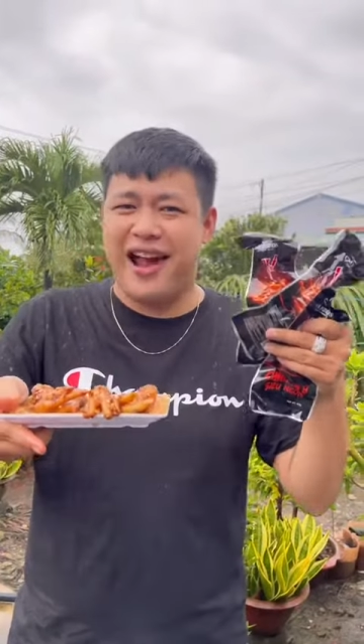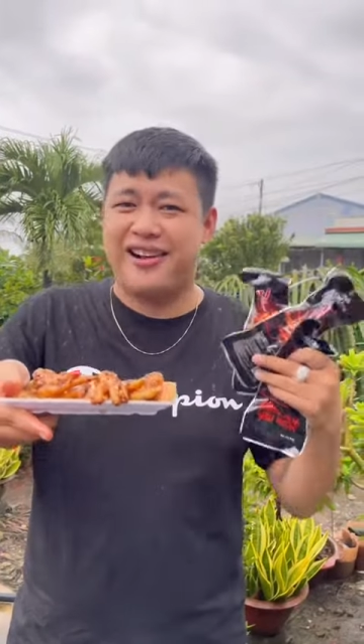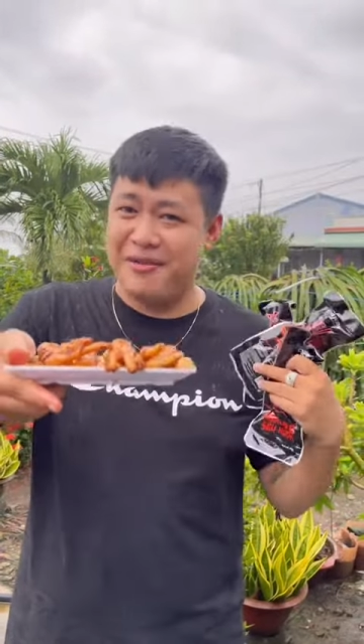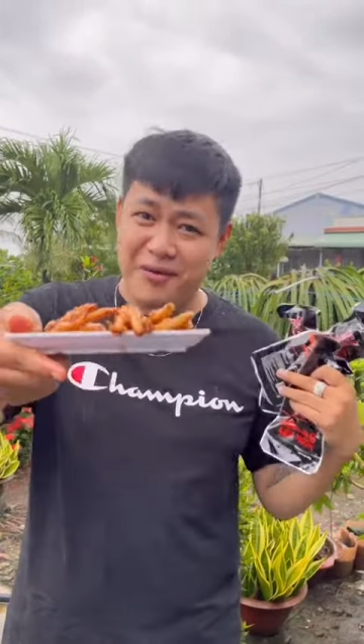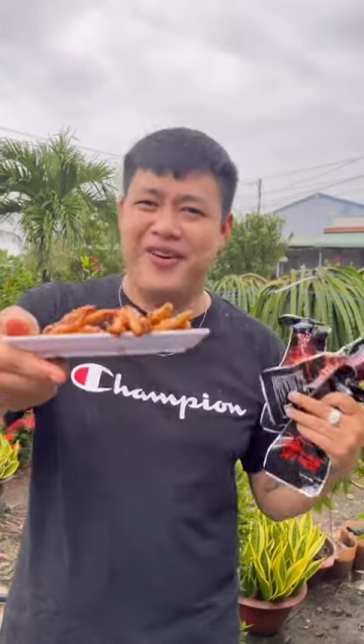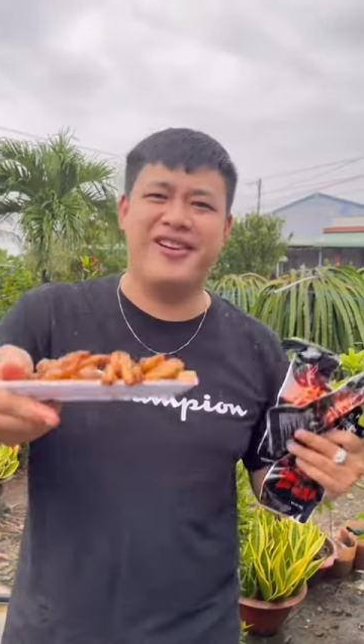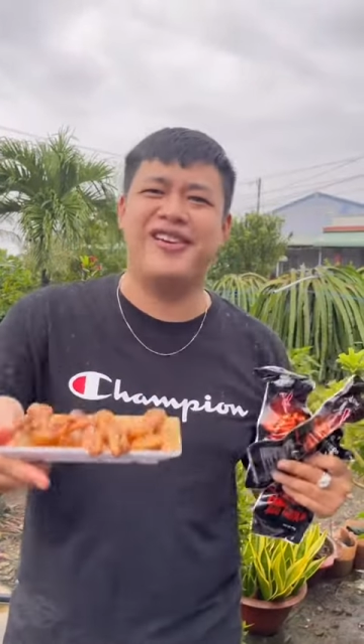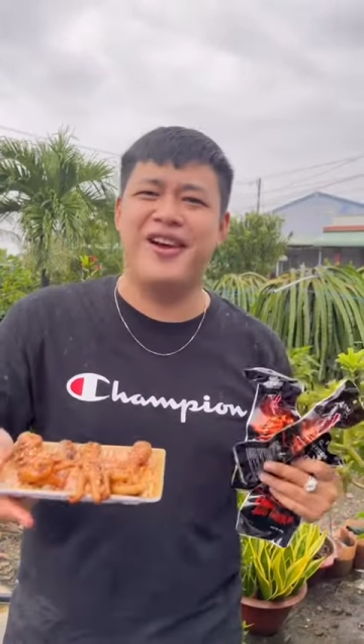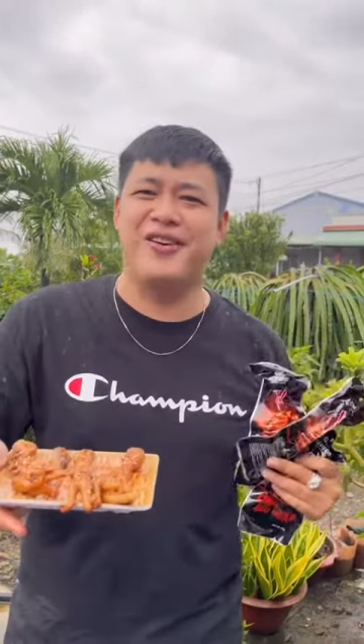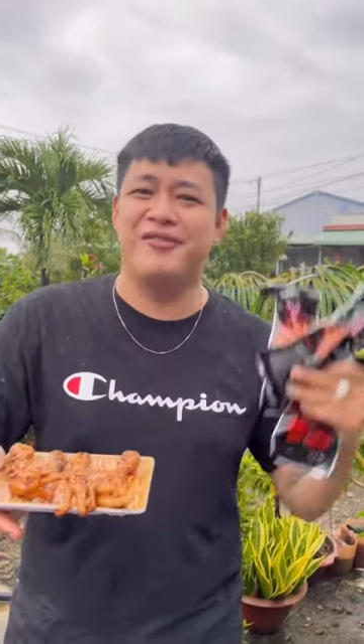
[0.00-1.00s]
Cảm ơn mọi người rất
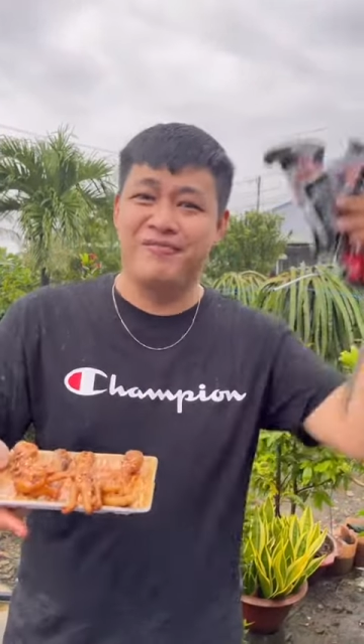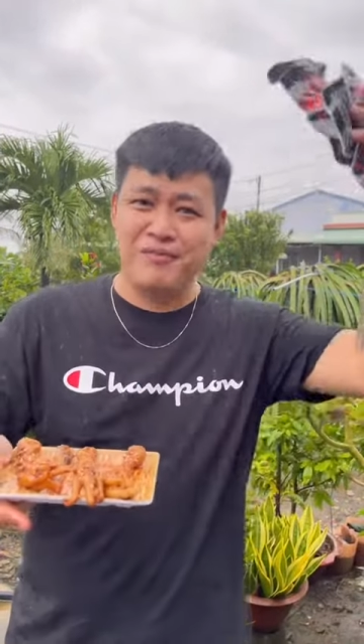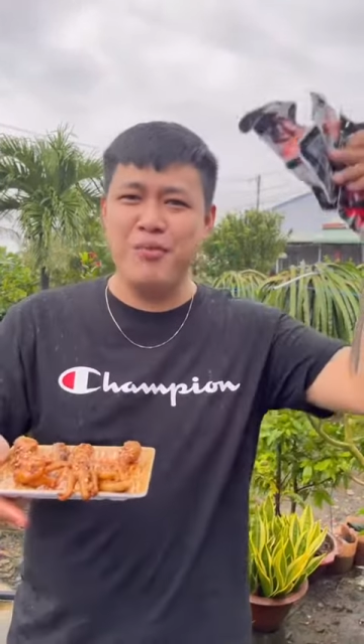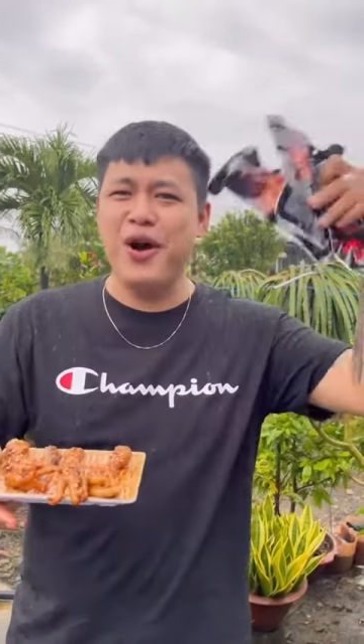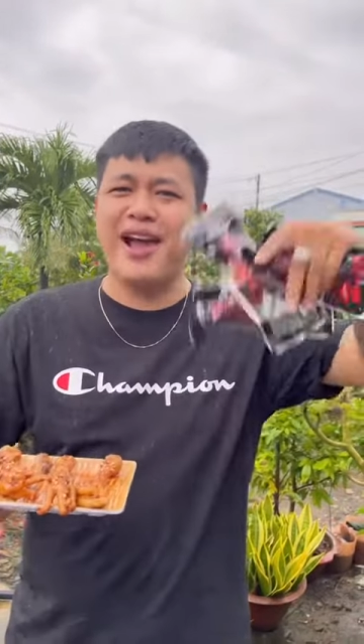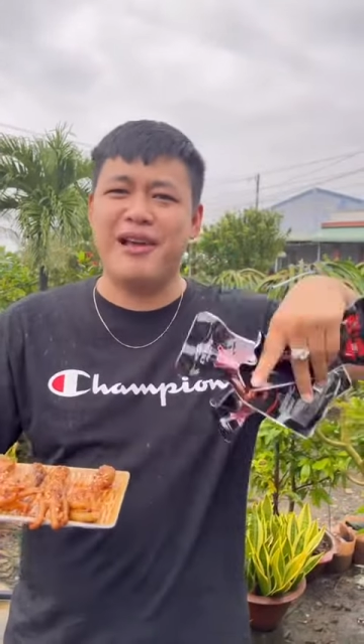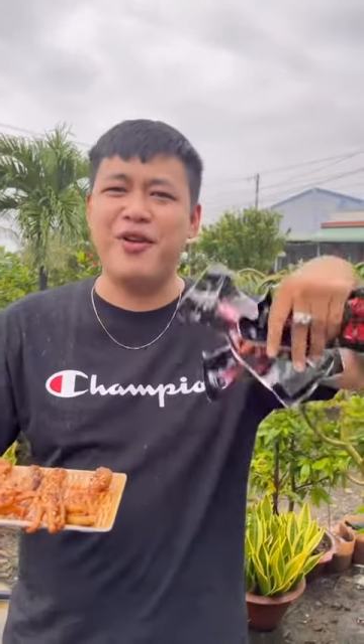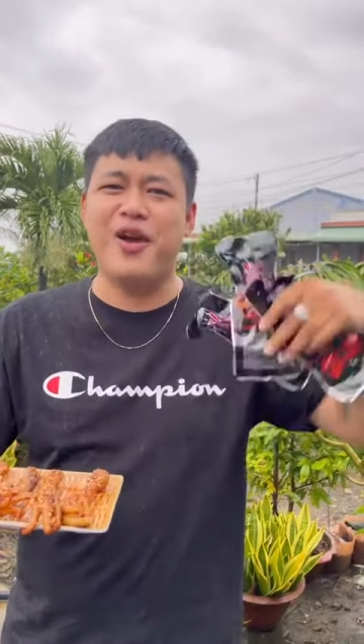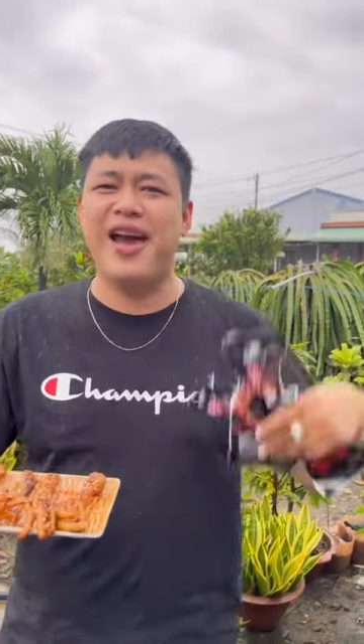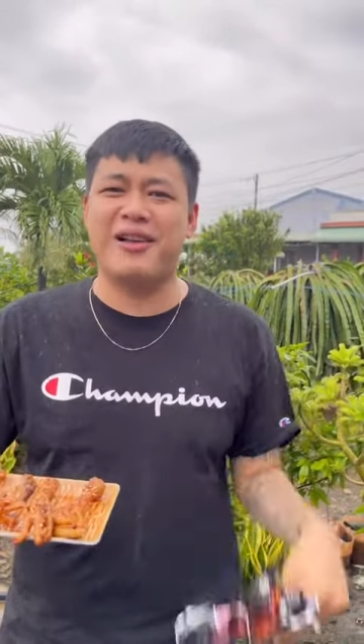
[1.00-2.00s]
nhiều, muốn mua hàng nhấp vô
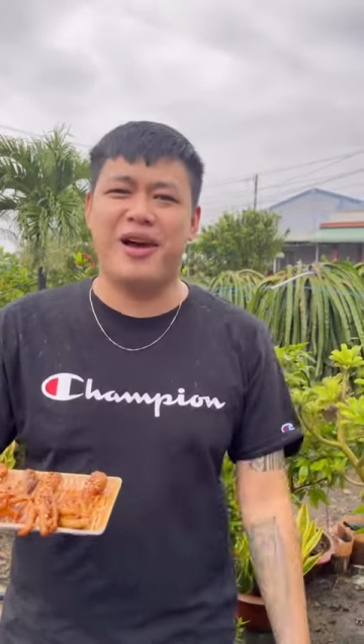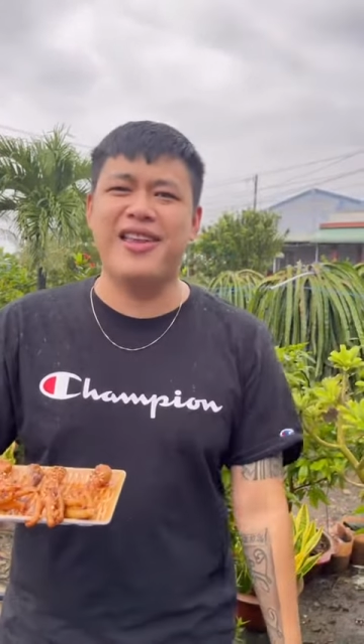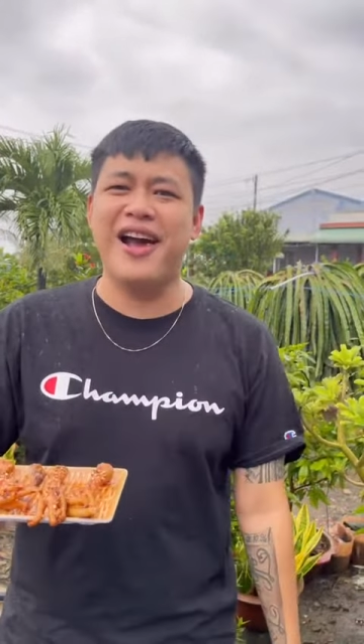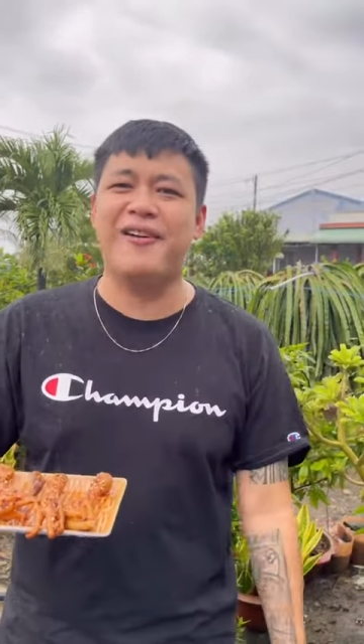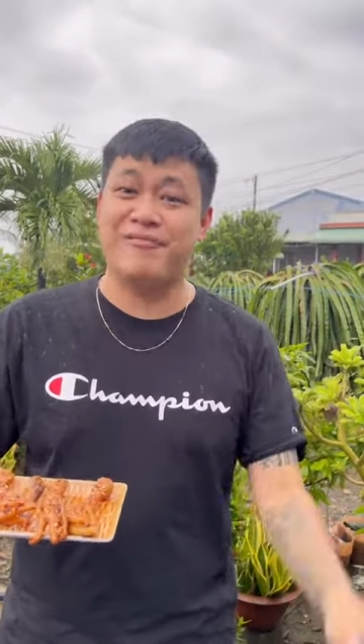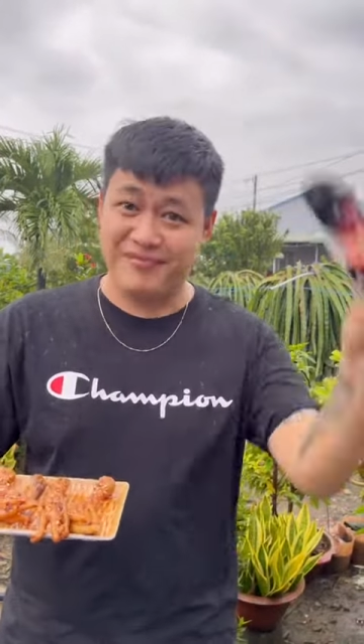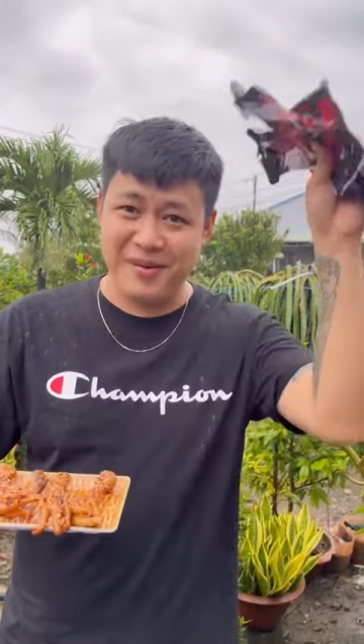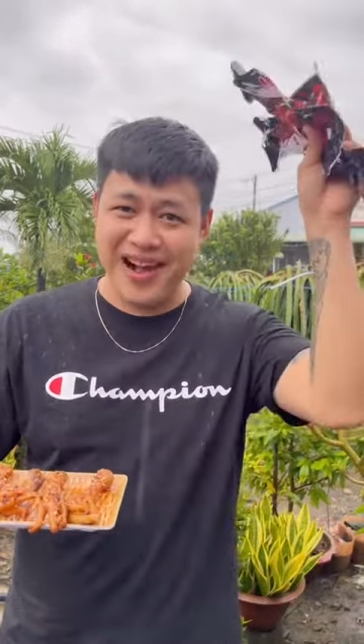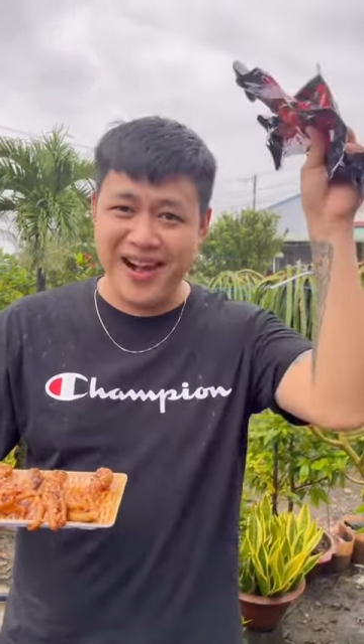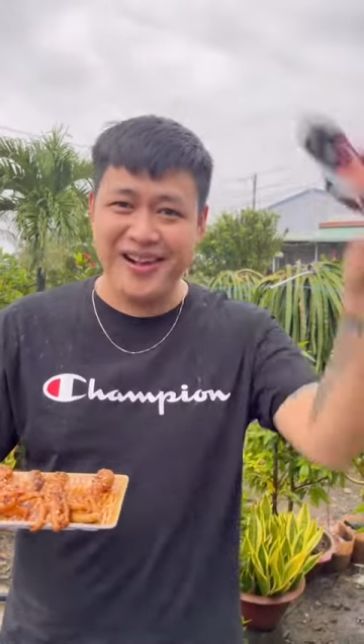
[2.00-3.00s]
giỏ hàng giùm Lợi nha. Bye
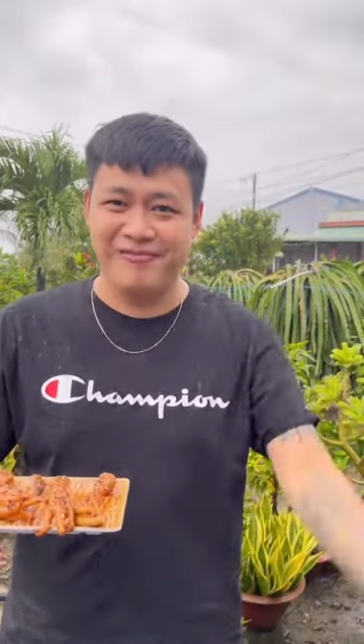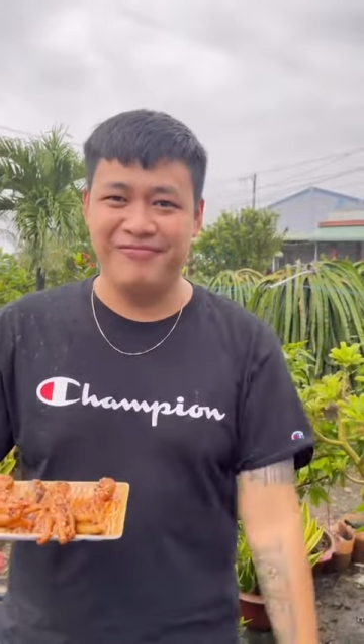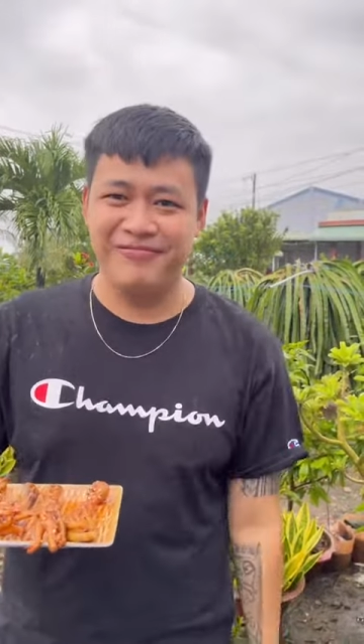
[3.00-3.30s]
bye.